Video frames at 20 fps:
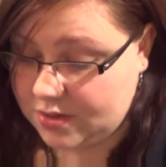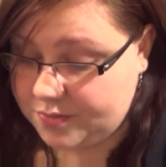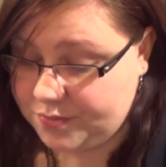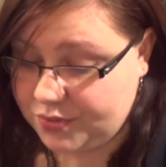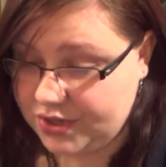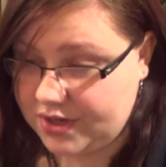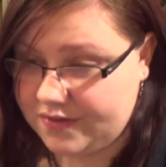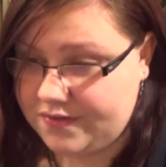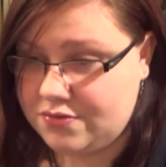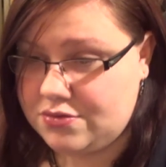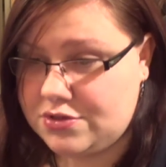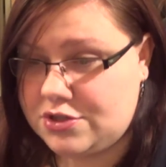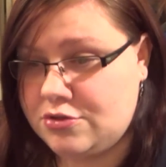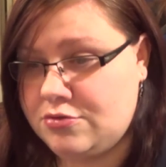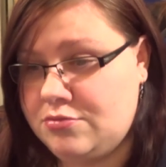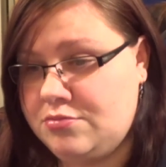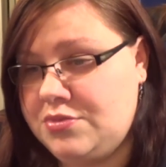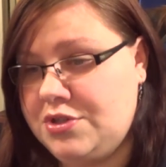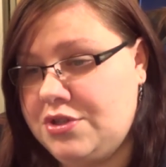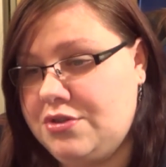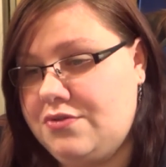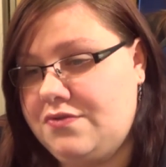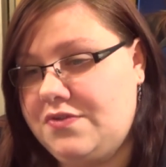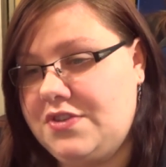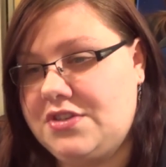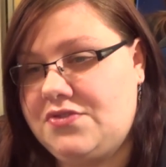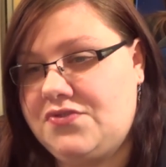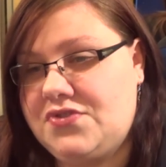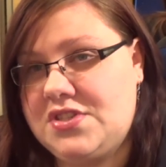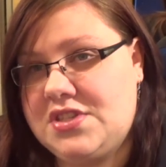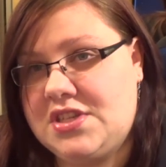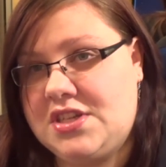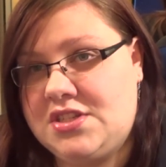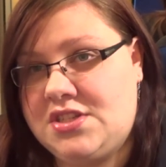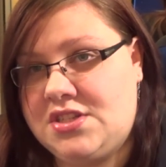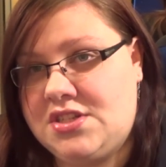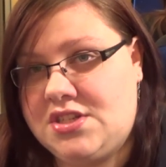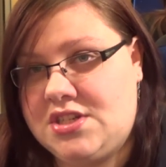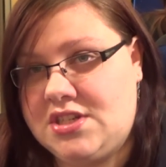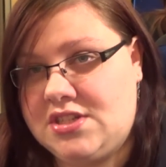Pojawiły się u mnie również wszystkie
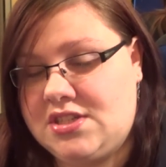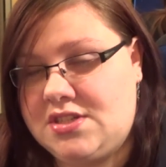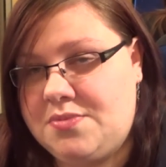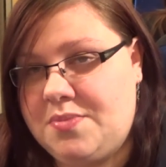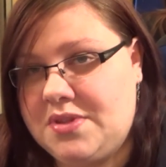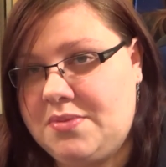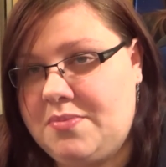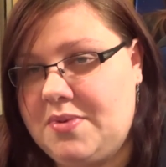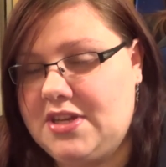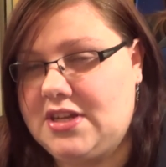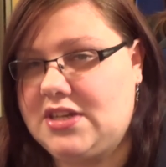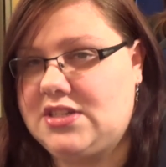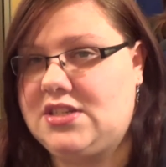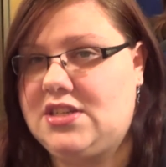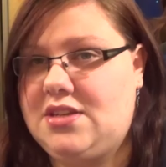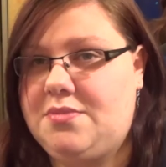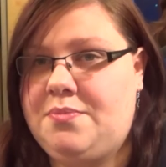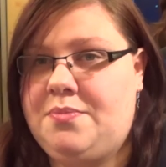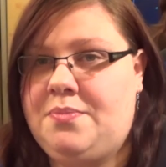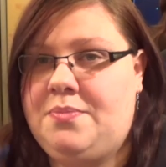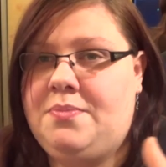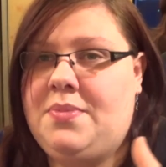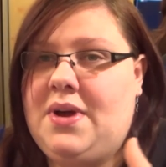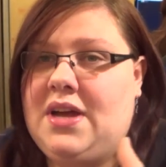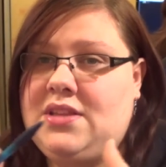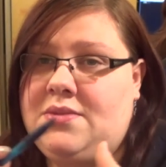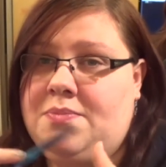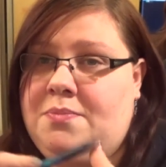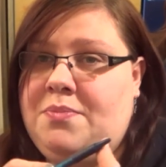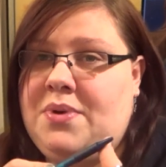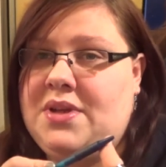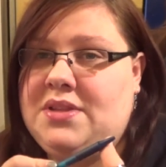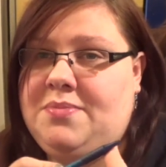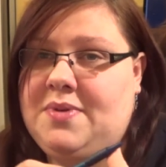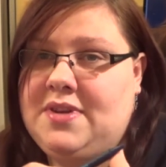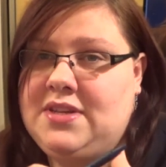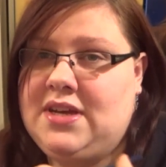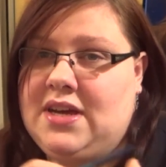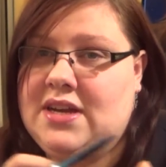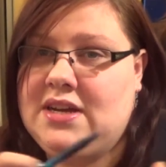trzy części Batmana, czyli
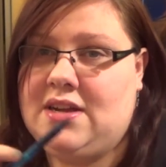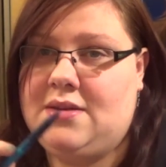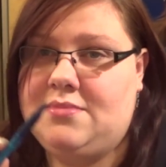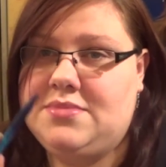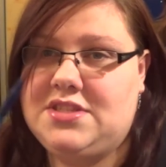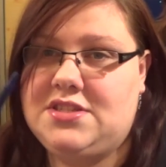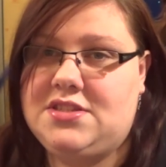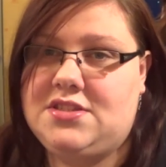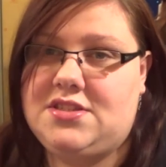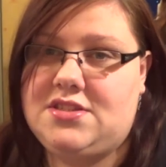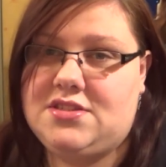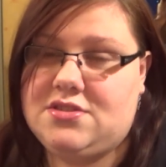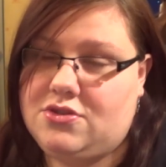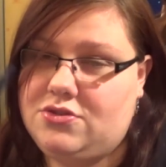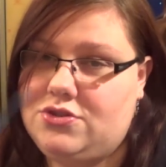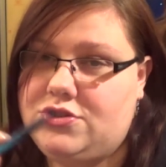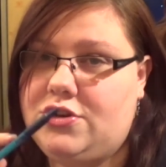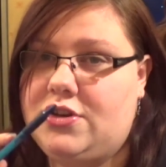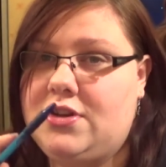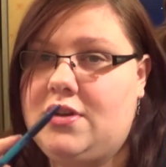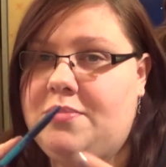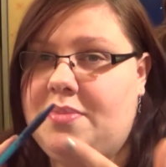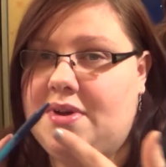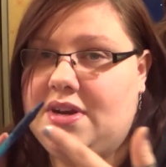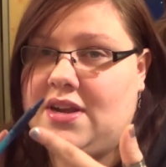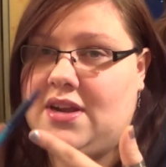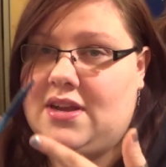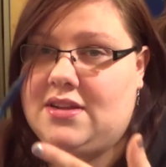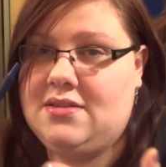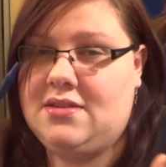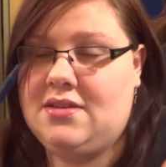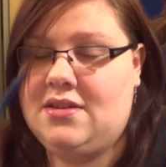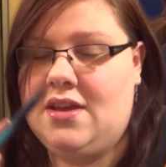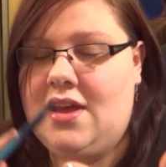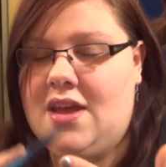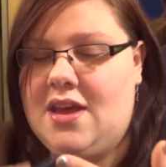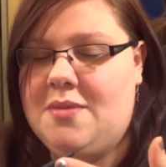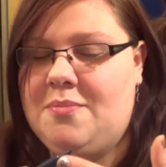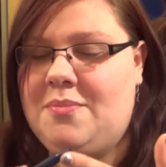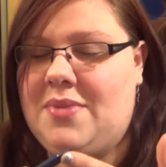Batman Arkham City skończone,
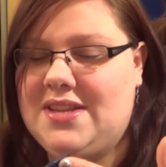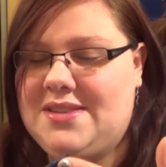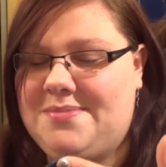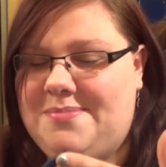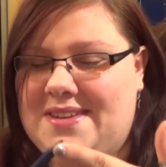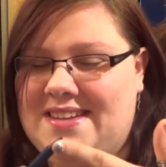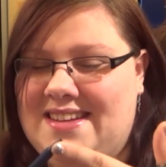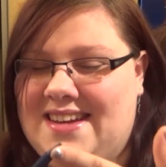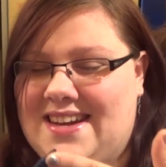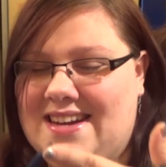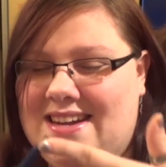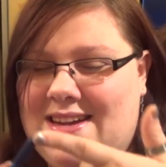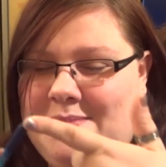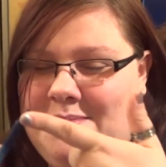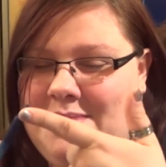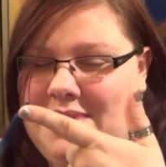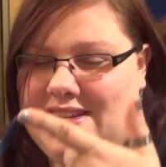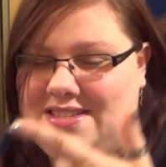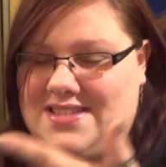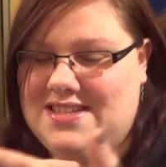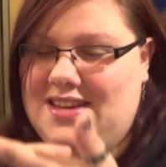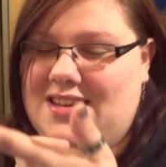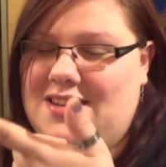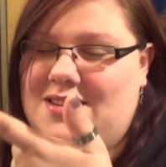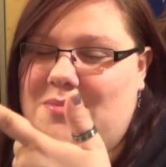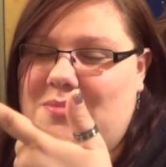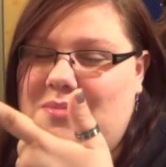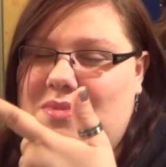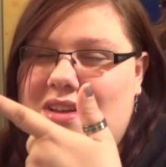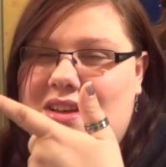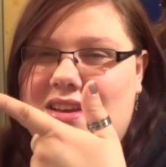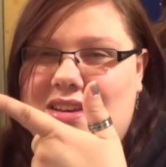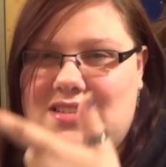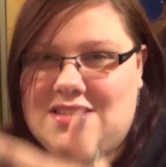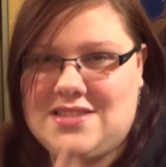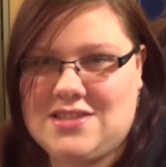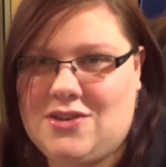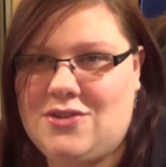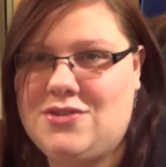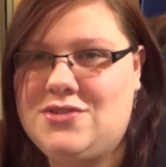Batman Arkham Asylum
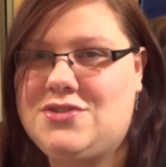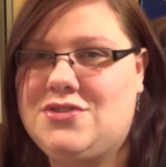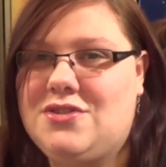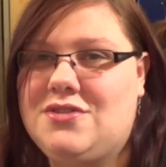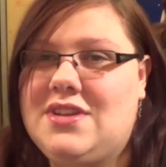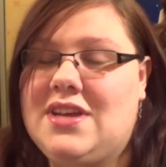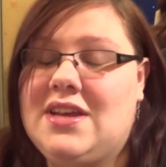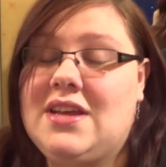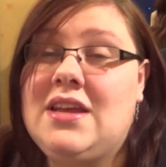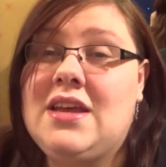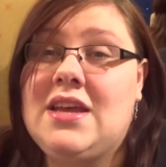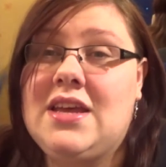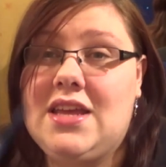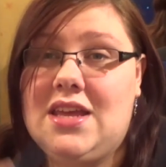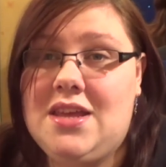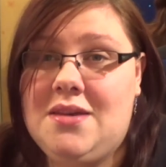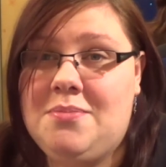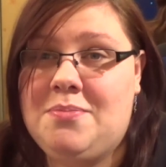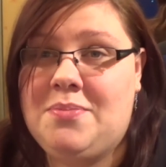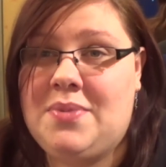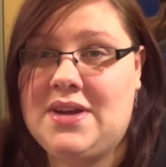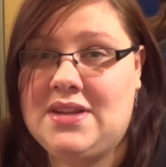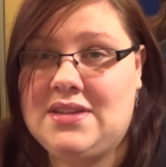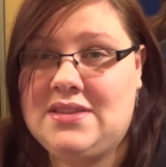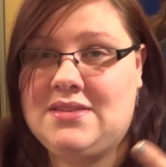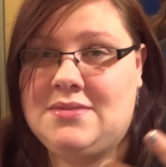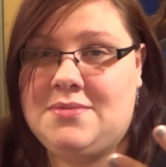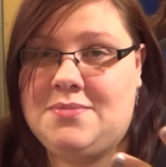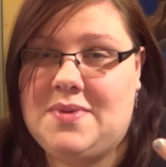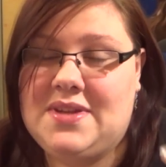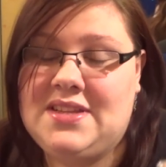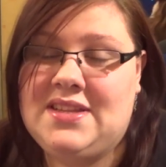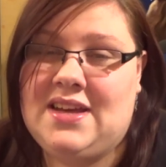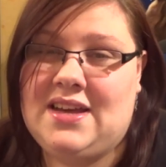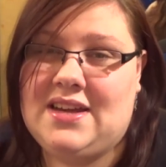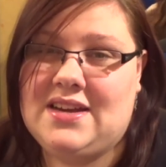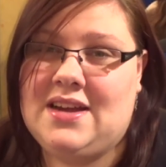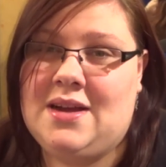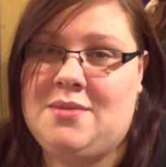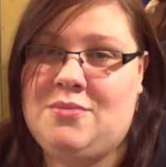skończone i Batman
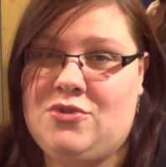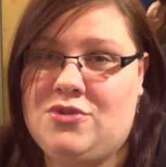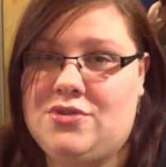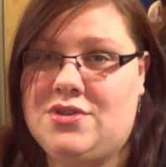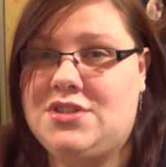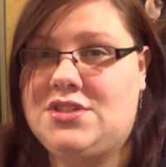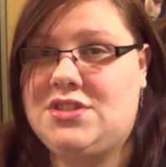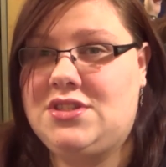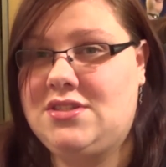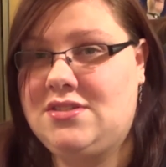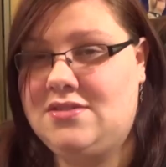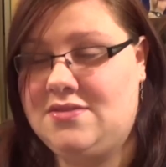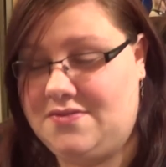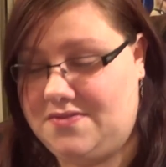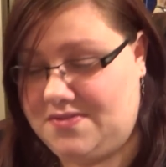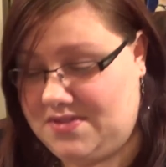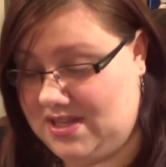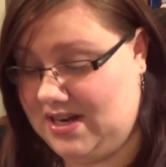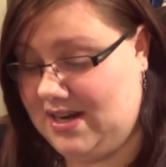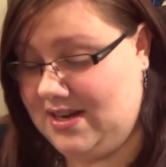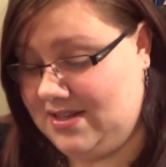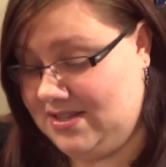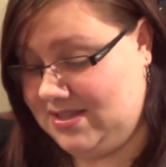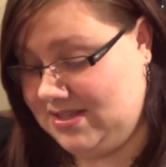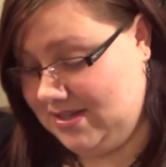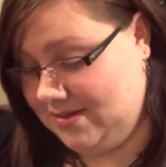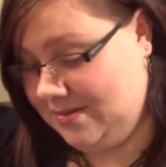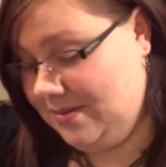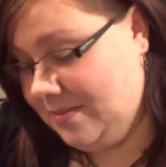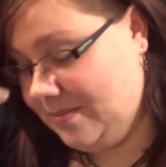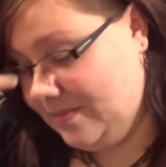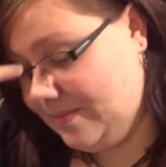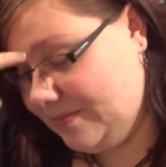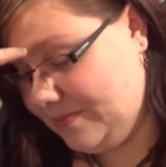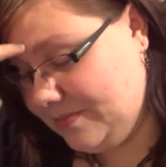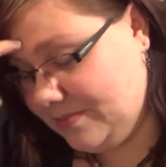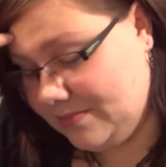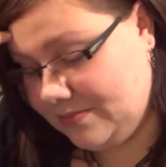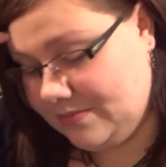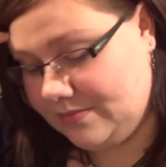Arkham Origin w trakcie.
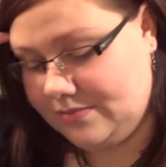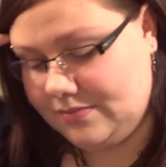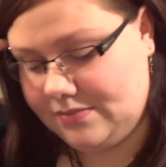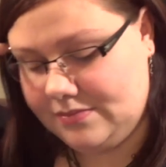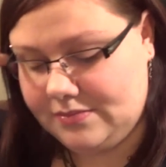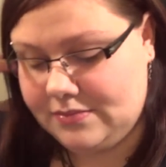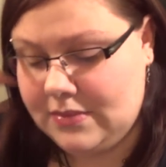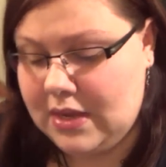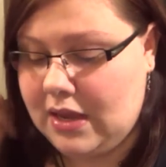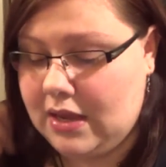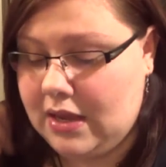Mm.